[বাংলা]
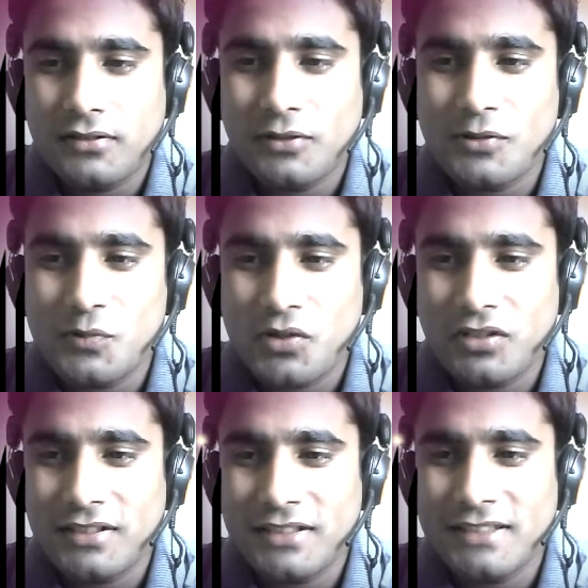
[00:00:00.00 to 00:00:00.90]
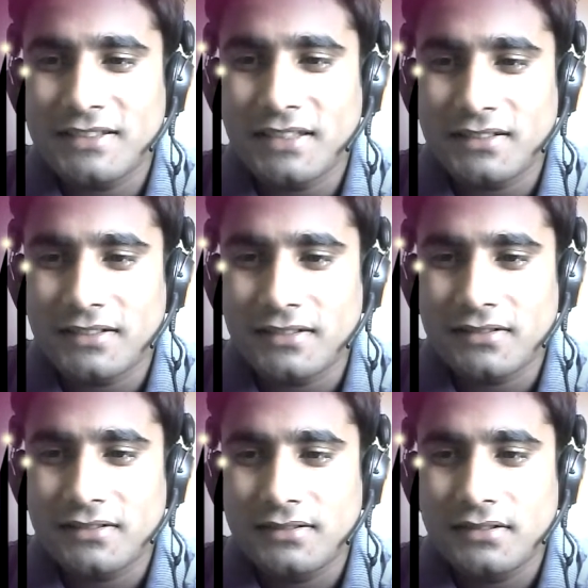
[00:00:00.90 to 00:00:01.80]
তখন মনে হয় দেশে যাইতে
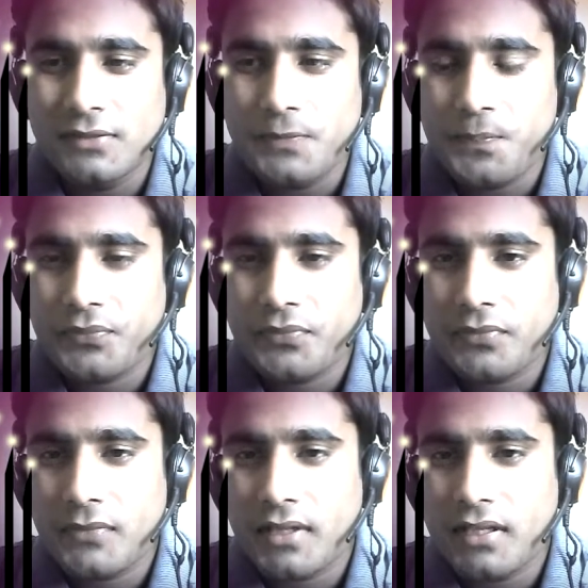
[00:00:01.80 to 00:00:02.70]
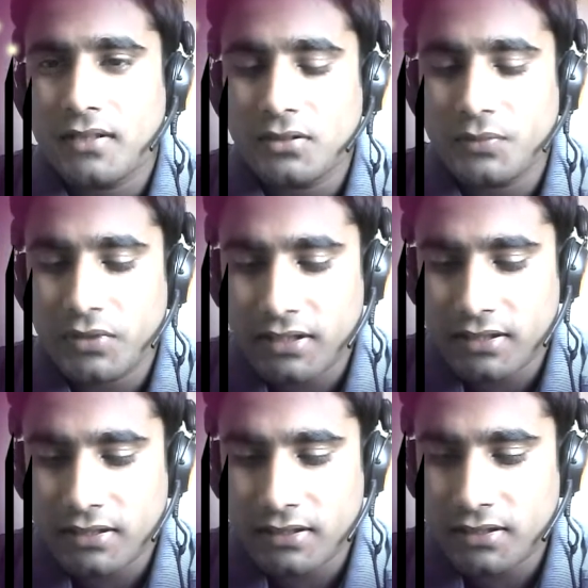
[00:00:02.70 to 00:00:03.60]
আসলে
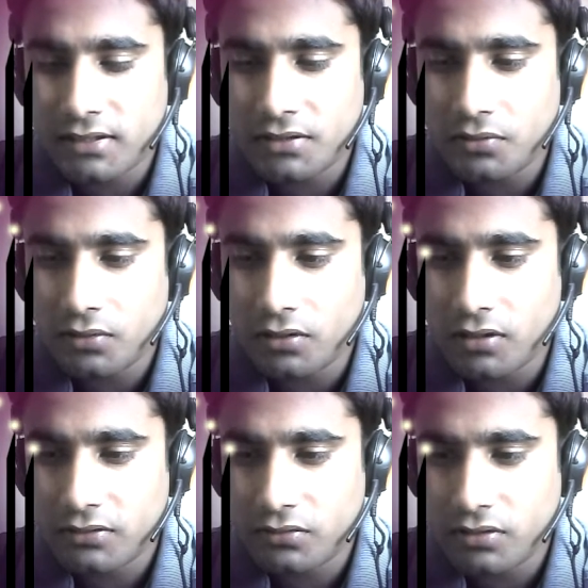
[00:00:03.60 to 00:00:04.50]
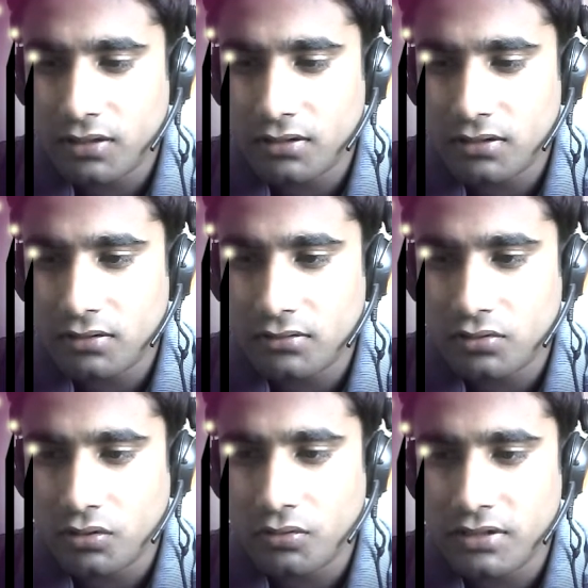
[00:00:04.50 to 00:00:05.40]
বিদেশে এসে হঠাৎ করেই
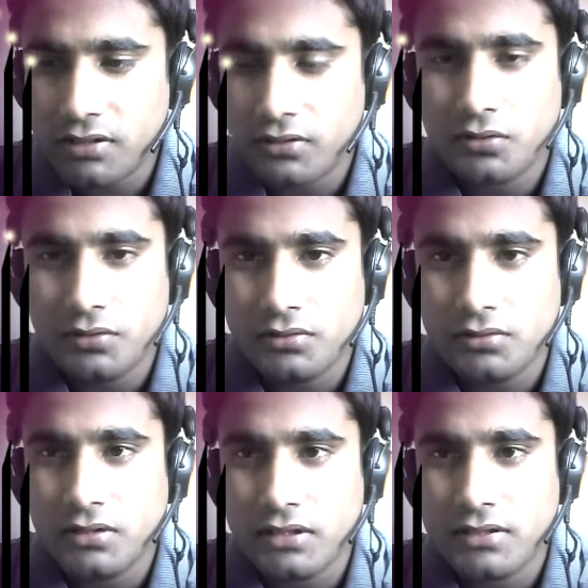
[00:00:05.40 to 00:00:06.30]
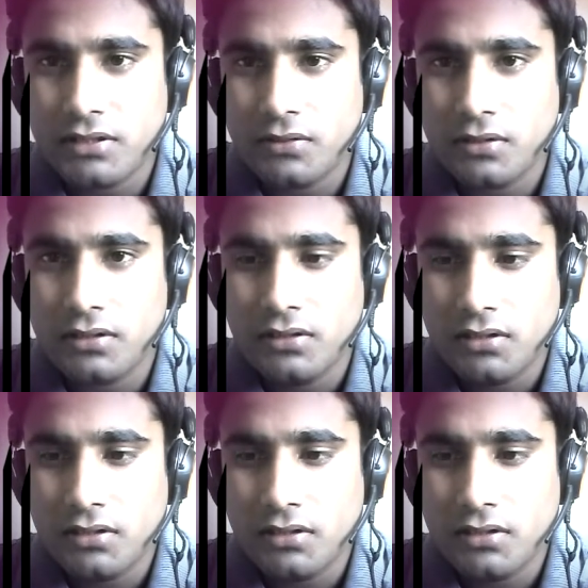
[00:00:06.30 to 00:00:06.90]
যখন ইচ্ছা তখন দেশে যাওয়া